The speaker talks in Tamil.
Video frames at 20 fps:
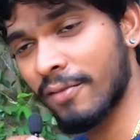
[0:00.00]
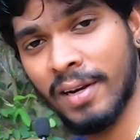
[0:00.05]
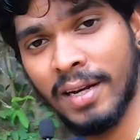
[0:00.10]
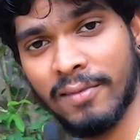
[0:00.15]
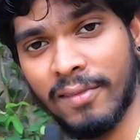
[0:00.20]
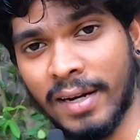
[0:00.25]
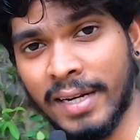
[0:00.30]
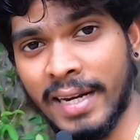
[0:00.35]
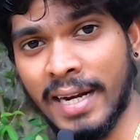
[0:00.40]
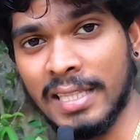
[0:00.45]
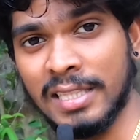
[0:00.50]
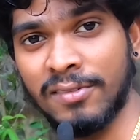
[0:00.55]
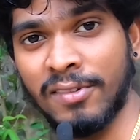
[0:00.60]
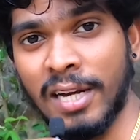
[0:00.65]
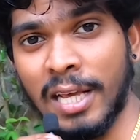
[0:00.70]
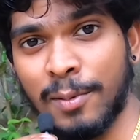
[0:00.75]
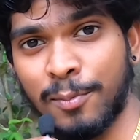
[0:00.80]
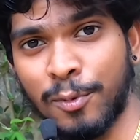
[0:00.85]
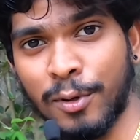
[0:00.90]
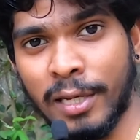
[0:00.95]
வெளி வண்டி எடுத்து
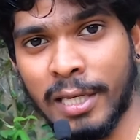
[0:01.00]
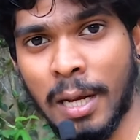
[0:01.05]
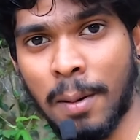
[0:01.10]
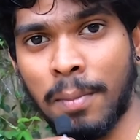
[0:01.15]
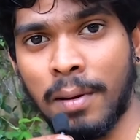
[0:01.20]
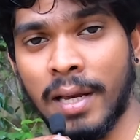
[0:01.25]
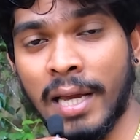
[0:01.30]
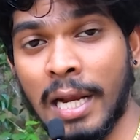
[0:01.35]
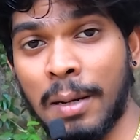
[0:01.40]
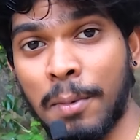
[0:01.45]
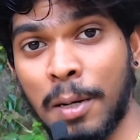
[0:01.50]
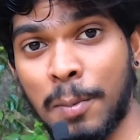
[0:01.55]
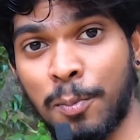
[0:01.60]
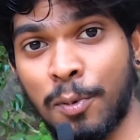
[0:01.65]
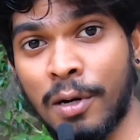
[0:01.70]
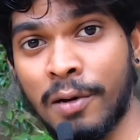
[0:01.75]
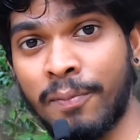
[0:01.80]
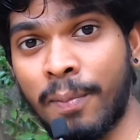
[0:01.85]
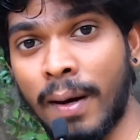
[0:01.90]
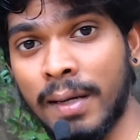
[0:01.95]
வெளியே போகிறீங்க அப்படின்னா ஹெல்மெட்
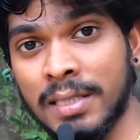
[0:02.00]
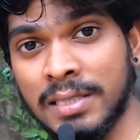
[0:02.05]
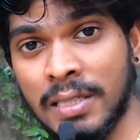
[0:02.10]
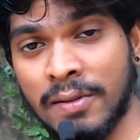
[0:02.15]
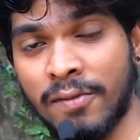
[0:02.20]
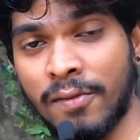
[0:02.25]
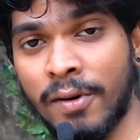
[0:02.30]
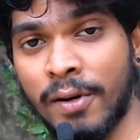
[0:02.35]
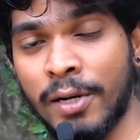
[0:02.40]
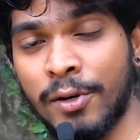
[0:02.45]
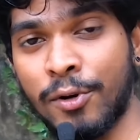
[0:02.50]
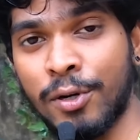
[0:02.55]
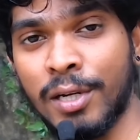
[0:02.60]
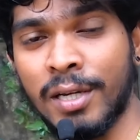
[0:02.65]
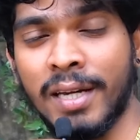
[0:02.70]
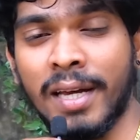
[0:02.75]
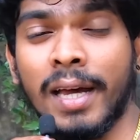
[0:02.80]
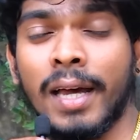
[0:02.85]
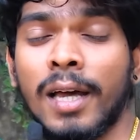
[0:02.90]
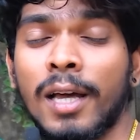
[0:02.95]
போட்டு பார்த்து சேஃபாக வண்டி
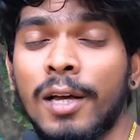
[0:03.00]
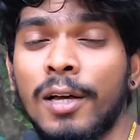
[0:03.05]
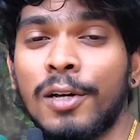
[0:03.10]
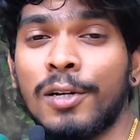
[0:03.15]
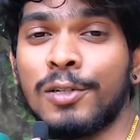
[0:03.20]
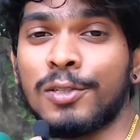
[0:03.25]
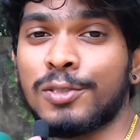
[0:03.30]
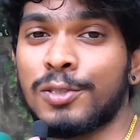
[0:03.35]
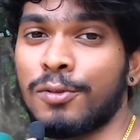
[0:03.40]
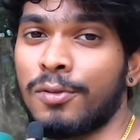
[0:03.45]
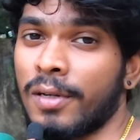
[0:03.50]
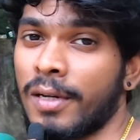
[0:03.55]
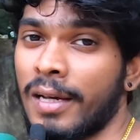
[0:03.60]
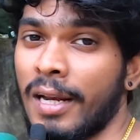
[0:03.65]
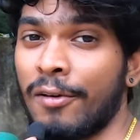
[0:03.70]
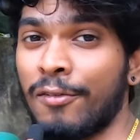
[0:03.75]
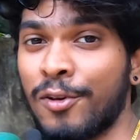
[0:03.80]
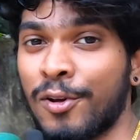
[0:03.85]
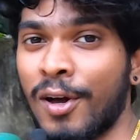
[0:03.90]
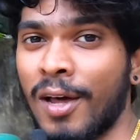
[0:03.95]
ஓட்டுங்க ஸோ ஓகே
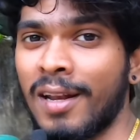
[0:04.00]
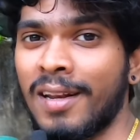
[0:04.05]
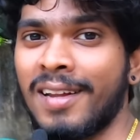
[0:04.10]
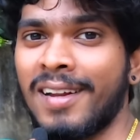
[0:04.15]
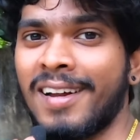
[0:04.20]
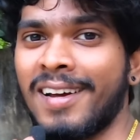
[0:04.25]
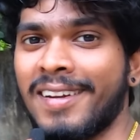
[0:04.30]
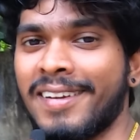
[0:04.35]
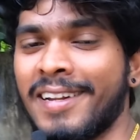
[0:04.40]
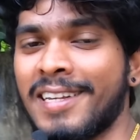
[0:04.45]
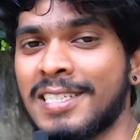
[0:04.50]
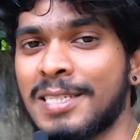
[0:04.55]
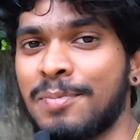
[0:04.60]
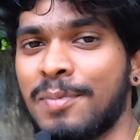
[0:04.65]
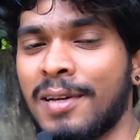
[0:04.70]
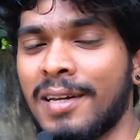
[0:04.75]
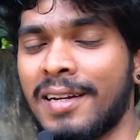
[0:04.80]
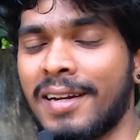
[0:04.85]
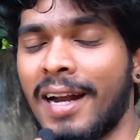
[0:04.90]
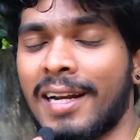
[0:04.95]
லவ் யூ கால் நெக்ஸ்ட்
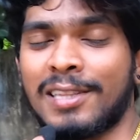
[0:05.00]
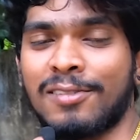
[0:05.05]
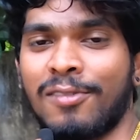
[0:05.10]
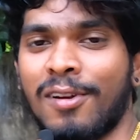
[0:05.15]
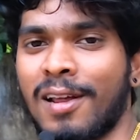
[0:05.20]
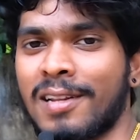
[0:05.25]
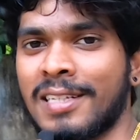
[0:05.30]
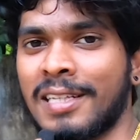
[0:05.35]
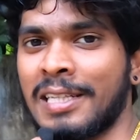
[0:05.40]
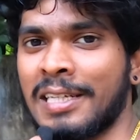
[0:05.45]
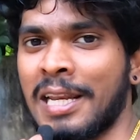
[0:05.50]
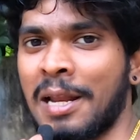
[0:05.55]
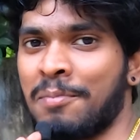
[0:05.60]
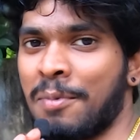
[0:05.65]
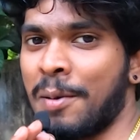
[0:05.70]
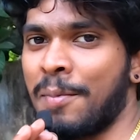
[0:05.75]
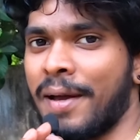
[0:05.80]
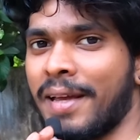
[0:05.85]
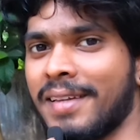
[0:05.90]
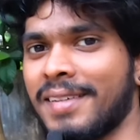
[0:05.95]
அடுத்த விளாக் சந்திக்கலாம்
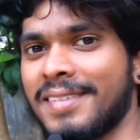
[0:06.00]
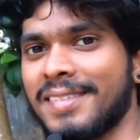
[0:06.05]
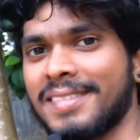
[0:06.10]
பாய் பாய்